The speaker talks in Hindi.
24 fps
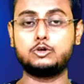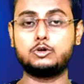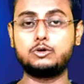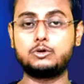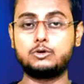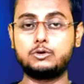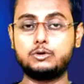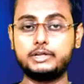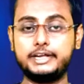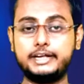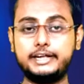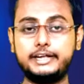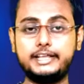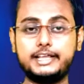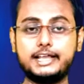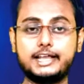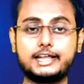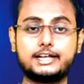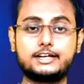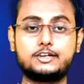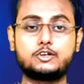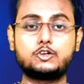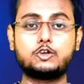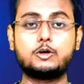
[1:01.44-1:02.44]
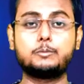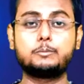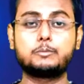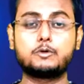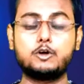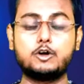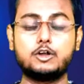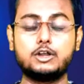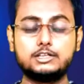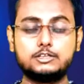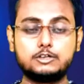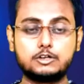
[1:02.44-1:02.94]
जो इंडिया के टॉप
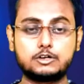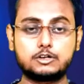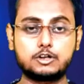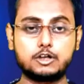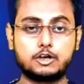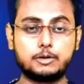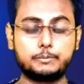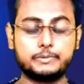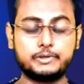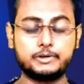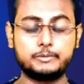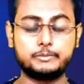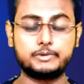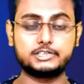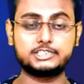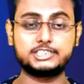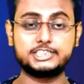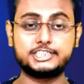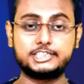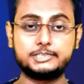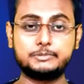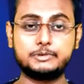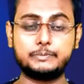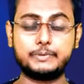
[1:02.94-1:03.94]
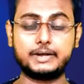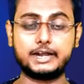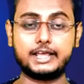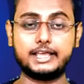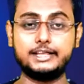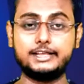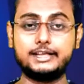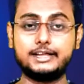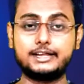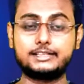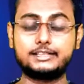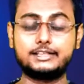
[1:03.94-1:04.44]
कॉलेज और टॉप यूनिवर्सिटी में
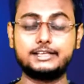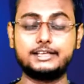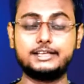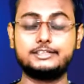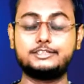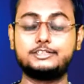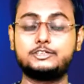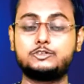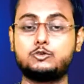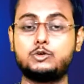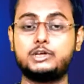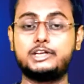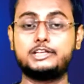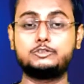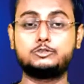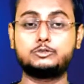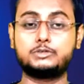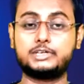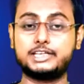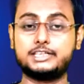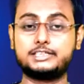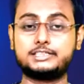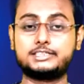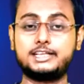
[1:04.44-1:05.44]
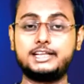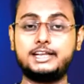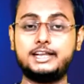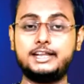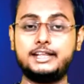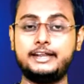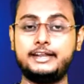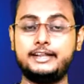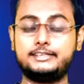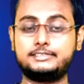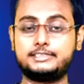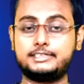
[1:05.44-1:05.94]
पढ़ाई करते हैं जिनको एजुकेशन
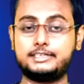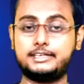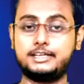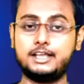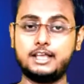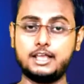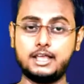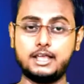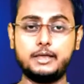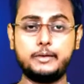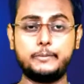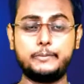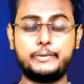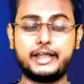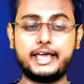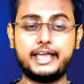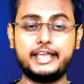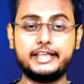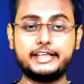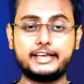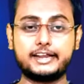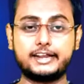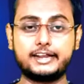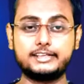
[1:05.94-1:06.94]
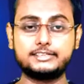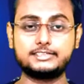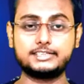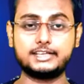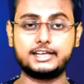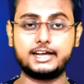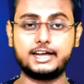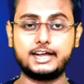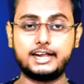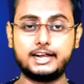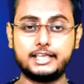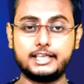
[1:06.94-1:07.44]
लेने से पढ़ाई करने
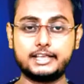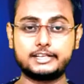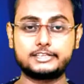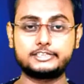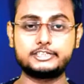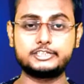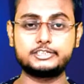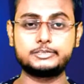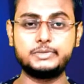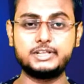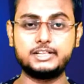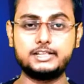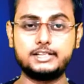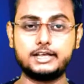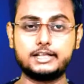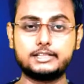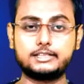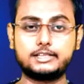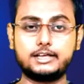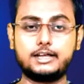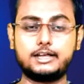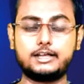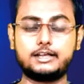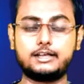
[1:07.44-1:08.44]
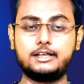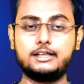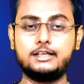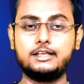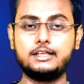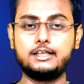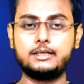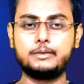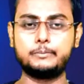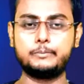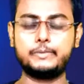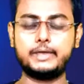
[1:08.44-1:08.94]
से हर एक चीज़ मिल जाता है
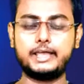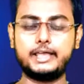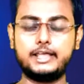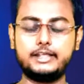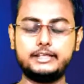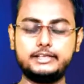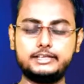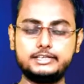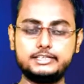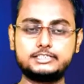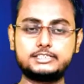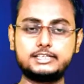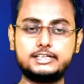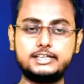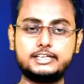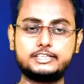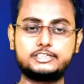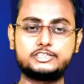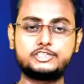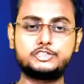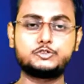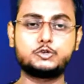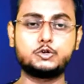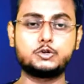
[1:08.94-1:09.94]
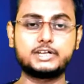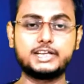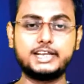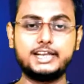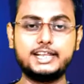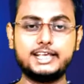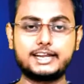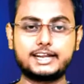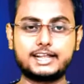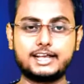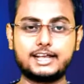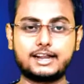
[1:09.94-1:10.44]
मैं इसलिए इस चीज़ को
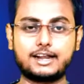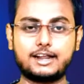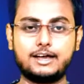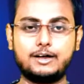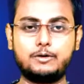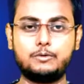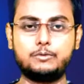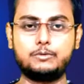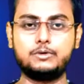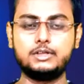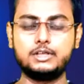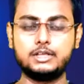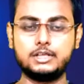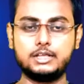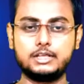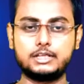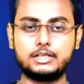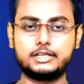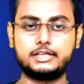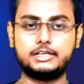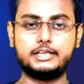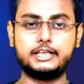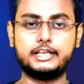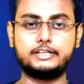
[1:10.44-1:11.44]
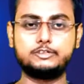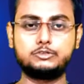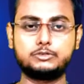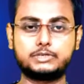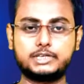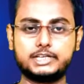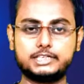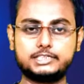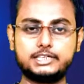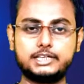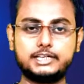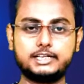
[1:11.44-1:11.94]
क्लियर कर रहा हूँ कि
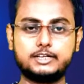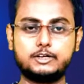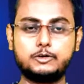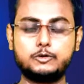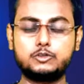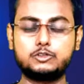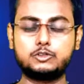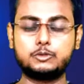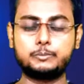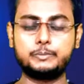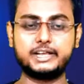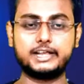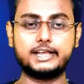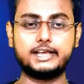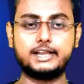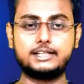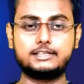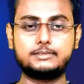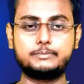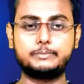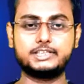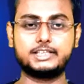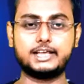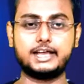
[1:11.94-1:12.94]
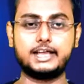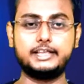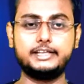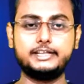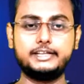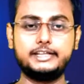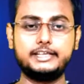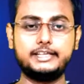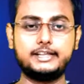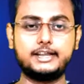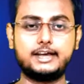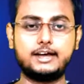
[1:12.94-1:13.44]
एजुकेशन को तो मैं गलत बता
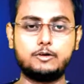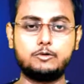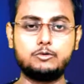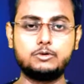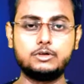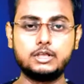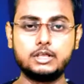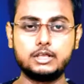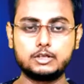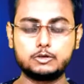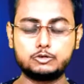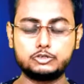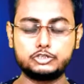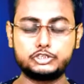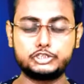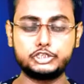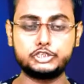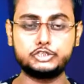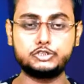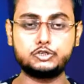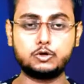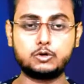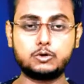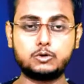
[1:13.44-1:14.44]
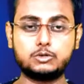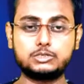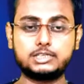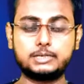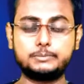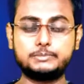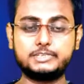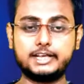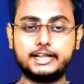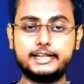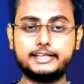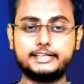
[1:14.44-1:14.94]
ही नहीं रहा हूँ कुछ चीज़ों को
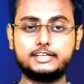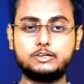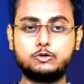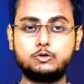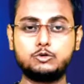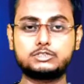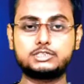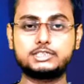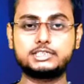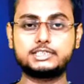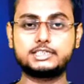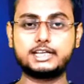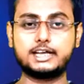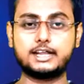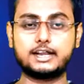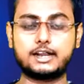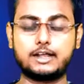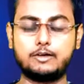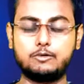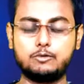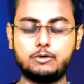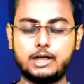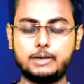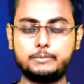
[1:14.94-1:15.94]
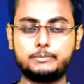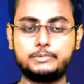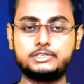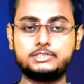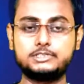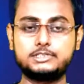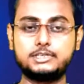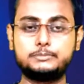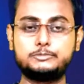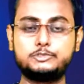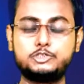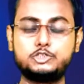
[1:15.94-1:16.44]
समझाने की कोशिश कर रहा हूँ आप
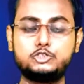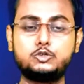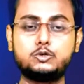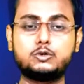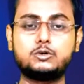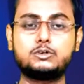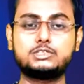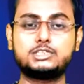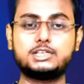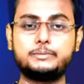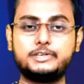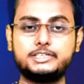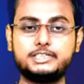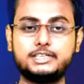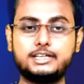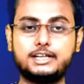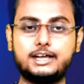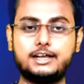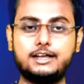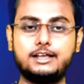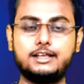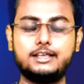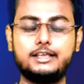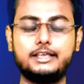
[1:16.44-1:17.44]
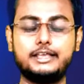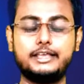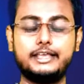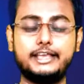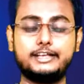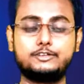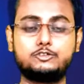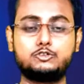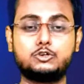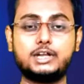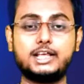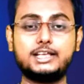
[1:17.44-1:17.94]
इन सब चीज़ों को समझना
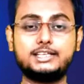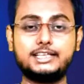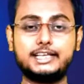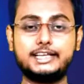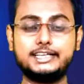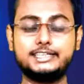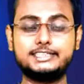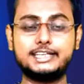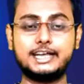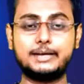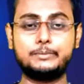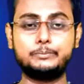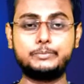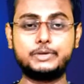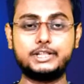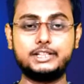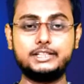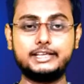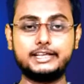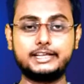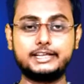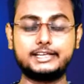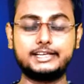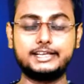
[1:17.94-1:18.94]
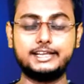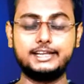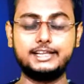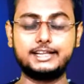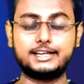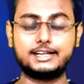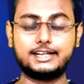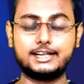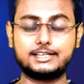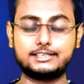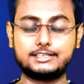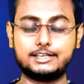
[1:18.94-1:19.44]
एक छोटा सा एग्जाम्पल दे के
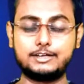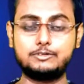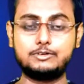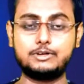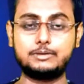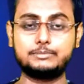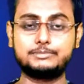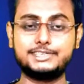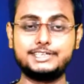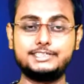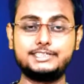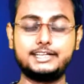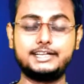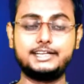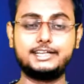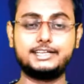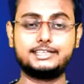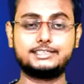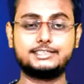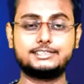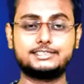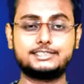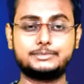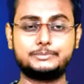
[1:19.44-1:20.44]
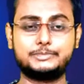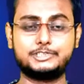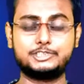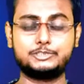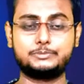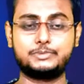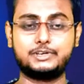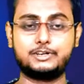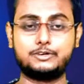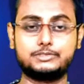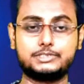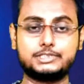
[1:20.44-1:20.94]
क्लियर करता हूँ आप सही तरीके से समझ
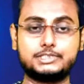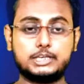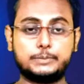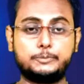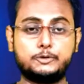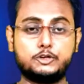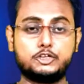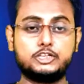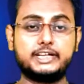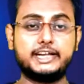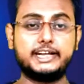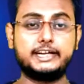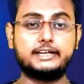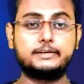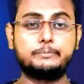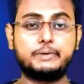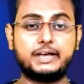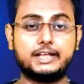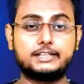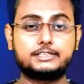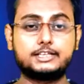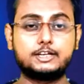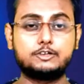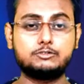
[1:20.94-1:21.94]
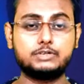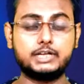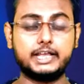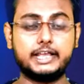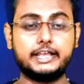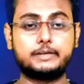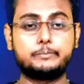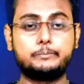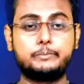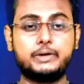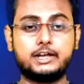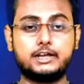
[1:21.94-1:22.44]
पाओ सपोज डेट बात करूंगा
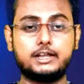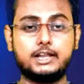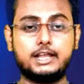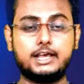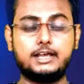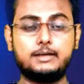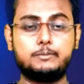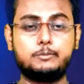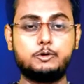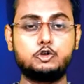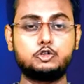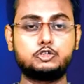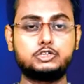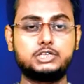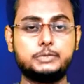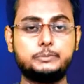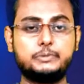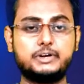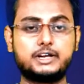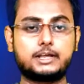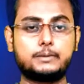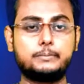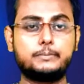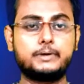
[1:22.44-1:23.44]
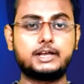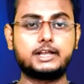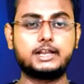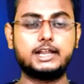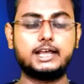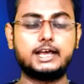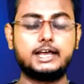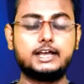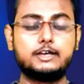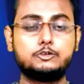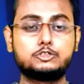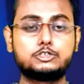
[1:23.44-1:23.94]
एक बंगला है बहुत ही बड़ा
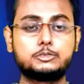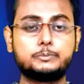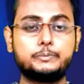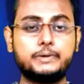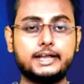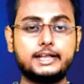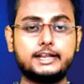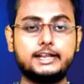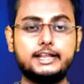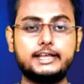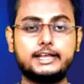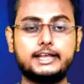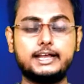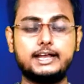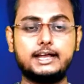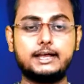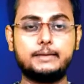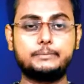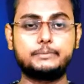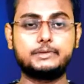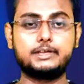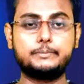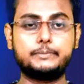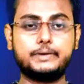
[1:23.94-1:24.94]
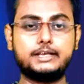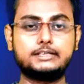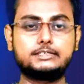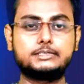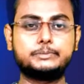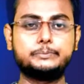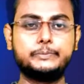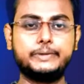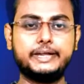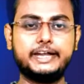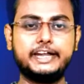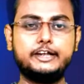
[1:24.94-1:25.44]
बंगला है उस बंगले का आपके
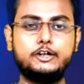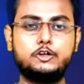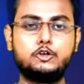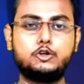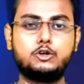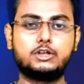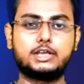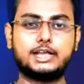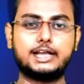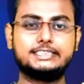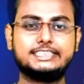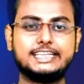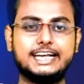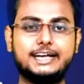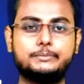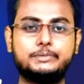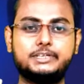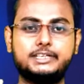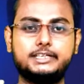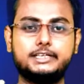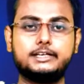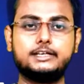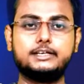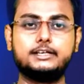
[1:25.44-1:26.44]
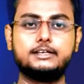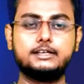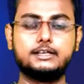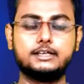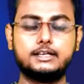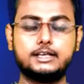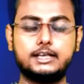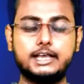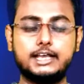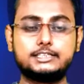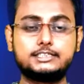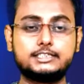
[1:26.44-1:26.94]
पास मेन डोर का चाबी है
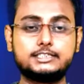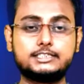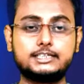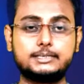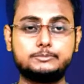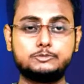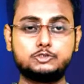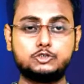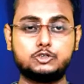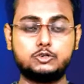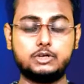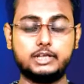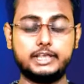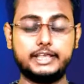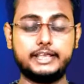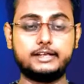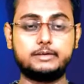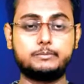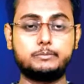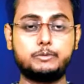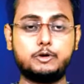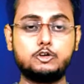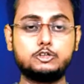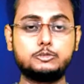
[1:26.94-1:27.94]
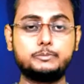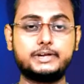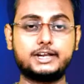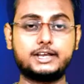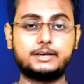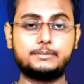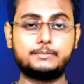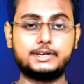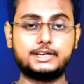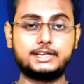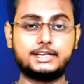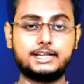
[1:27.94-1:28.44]
ऐसे समझो एक बहुत
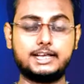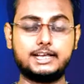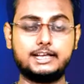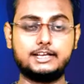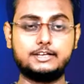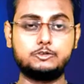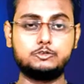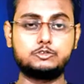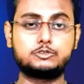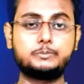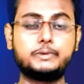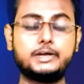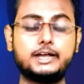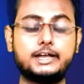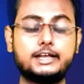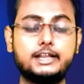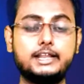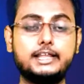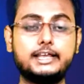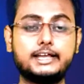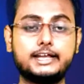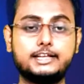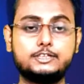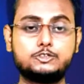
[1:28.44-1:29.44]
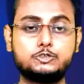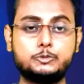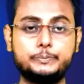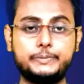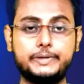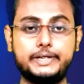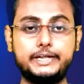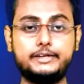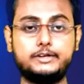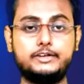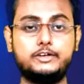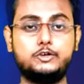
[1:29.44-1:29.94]
बड़ा बंगला है उस बंगले का जो
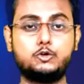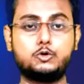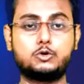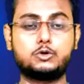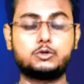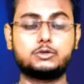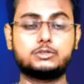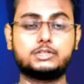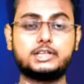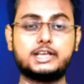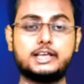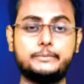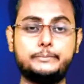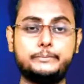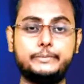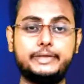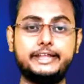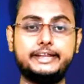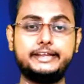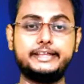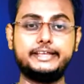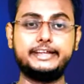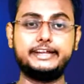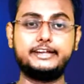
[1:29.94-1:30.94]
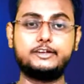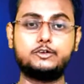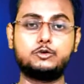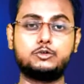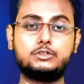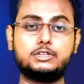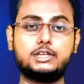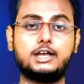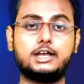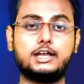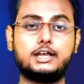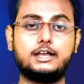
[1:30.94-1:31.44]
मेन डोर होता है मेन गेट
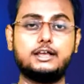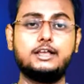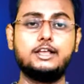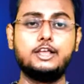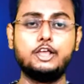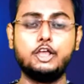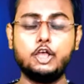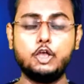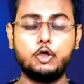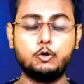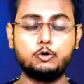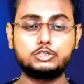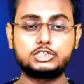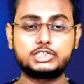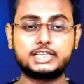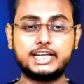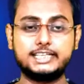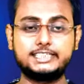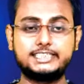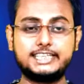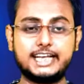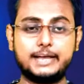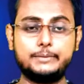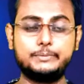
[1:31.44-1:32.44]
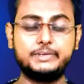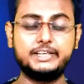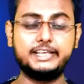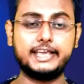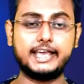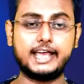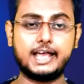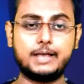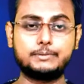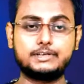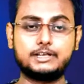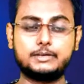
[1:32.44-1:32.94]
होता है उसका चाबी
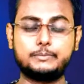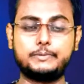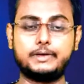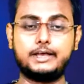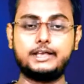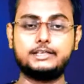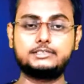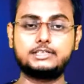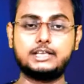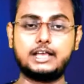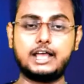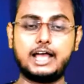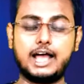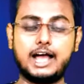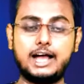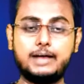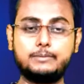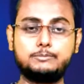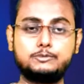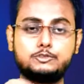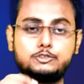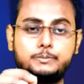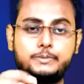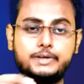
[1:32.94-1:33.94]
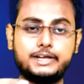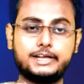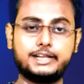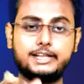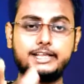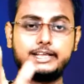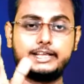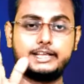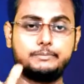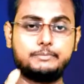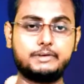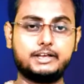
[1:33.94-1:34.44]
है आपके पास आप उस
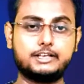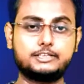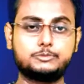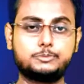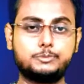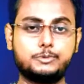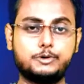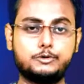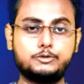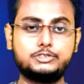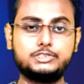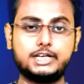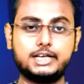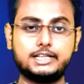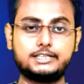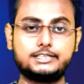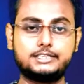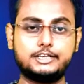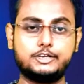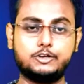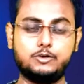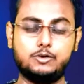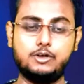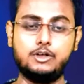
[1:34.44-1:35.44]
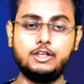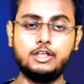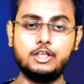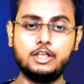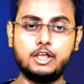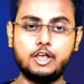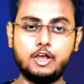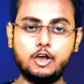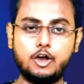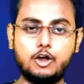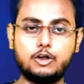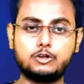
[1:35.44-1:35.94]
बंगले के पास पहुंच जाते हो
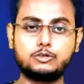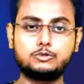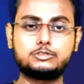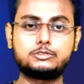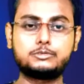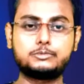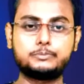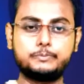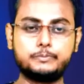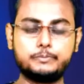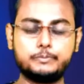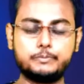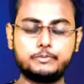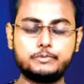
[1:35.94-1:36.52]
और उस